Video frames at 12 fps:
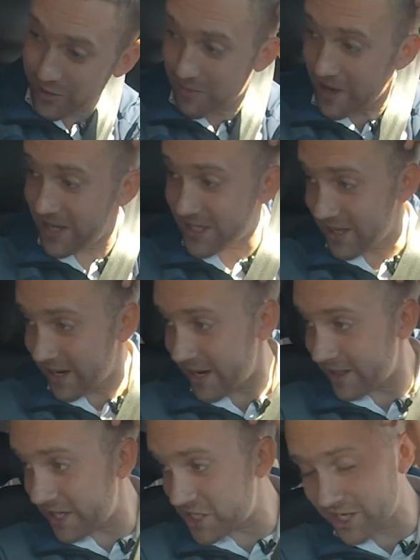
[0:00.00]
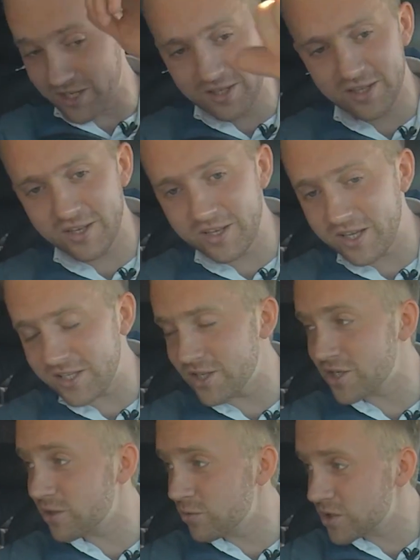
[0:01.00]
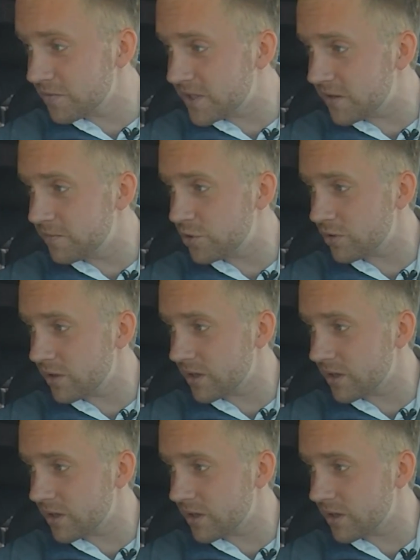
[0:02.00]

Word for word: у тебя есть такая тачка и ты на ней ездишь, ты уже всем все